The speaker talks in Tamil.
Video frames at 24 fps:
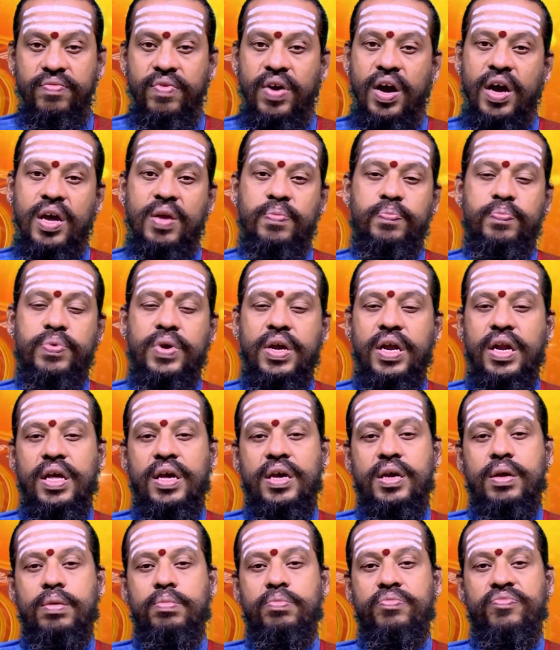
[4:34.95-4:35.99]
வாய்ப்பு
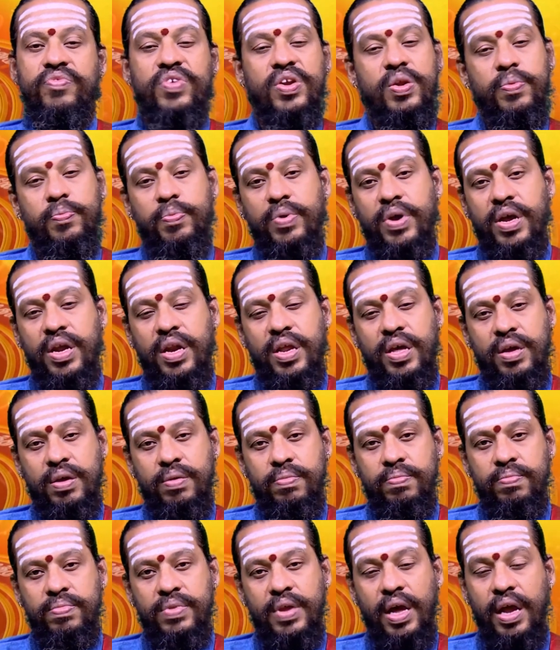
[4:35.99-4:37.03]
கிடைக்கும் விடுப்பு
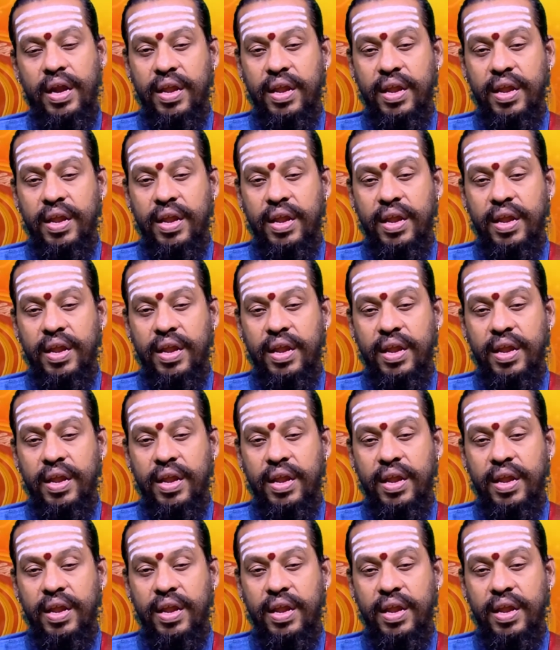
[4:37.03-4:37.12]
கிடைக்கும்